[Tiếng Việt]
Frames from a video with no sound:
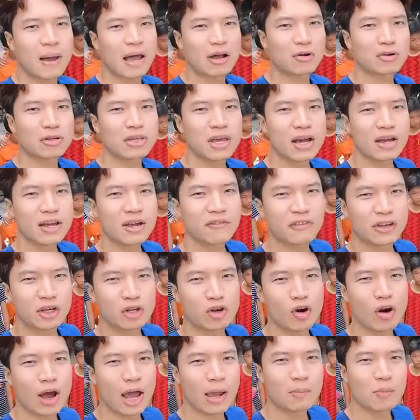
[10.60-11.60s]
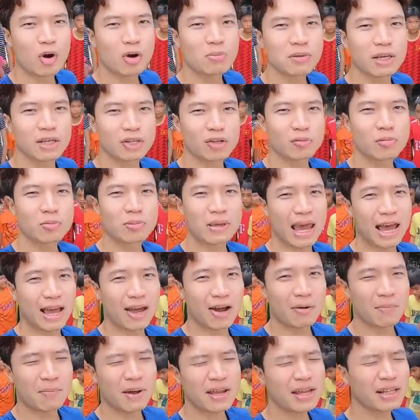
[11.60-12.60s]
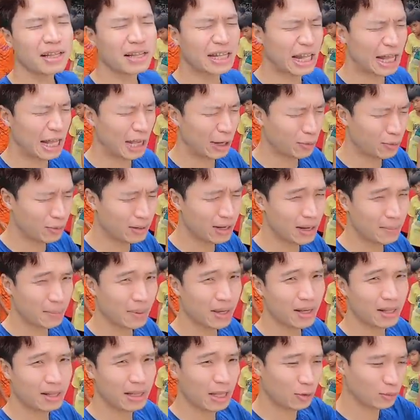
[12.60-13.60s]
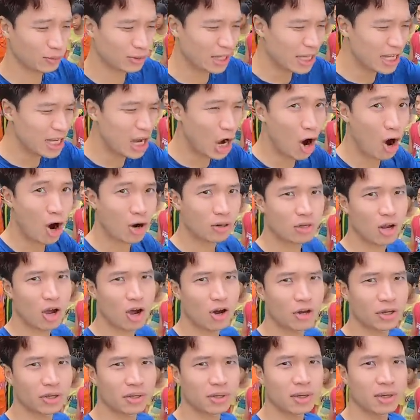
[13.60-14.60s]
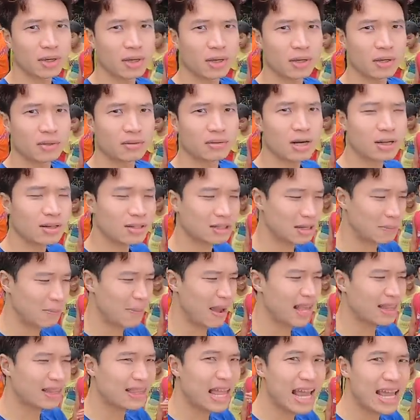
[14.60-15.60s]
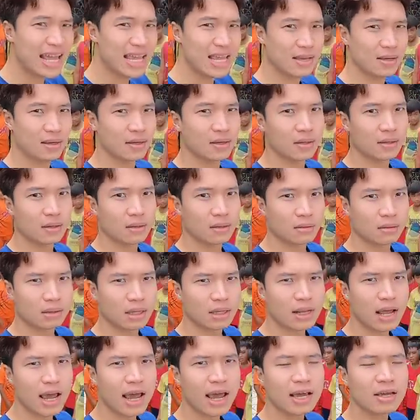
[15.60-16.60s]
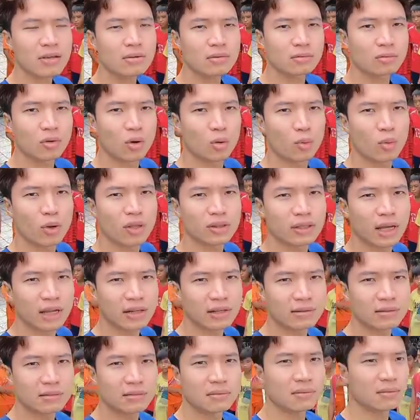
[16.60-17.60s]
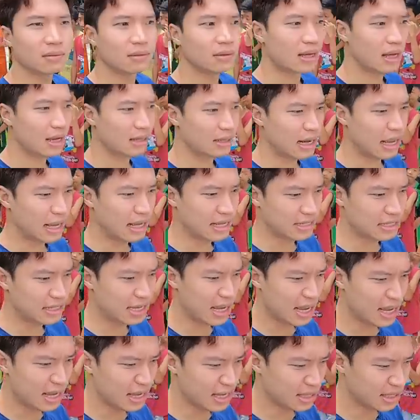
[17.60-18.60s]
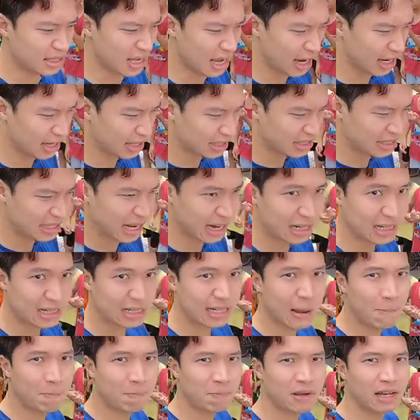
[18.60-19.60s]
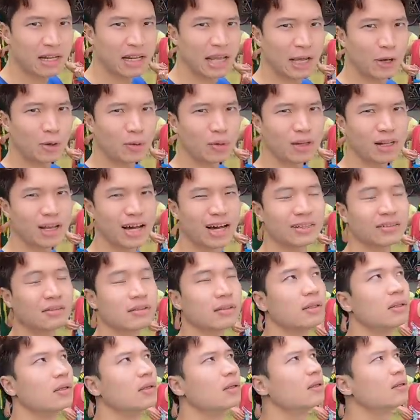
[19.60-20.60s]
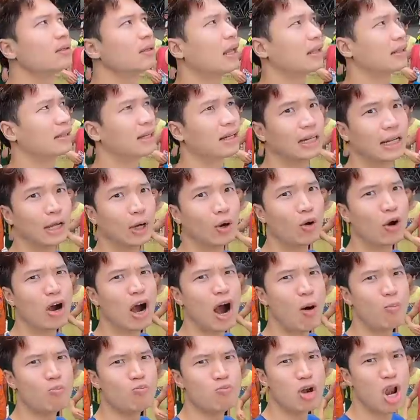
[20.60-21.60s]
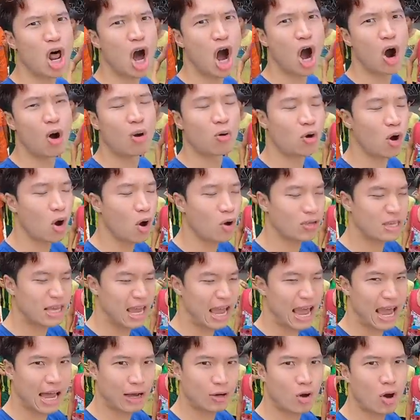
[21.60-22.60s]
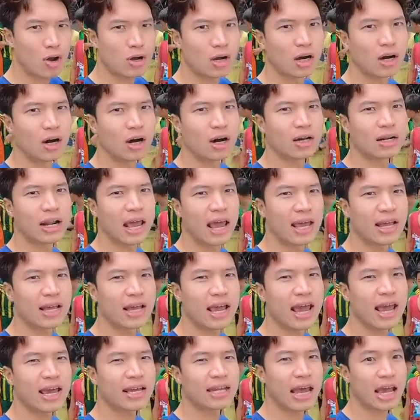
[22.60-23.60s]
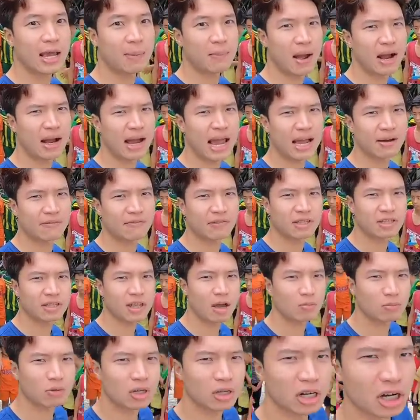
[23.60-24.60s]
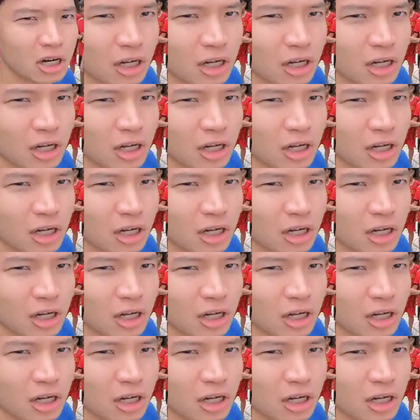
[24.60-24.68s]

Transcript: Các bạn có nhớ cái video 24 giờ trong nông nhà không? Mấy cái liều là mấy cái liều tí hon thôi, rất là bé tí. Vì thế tôi quyết định lần này sẽ chơi nâng cấp cái liều nó lên thành cái liều khổng lồ, có nhà, có cửa, để ghế, để bàn ăn bên trong nó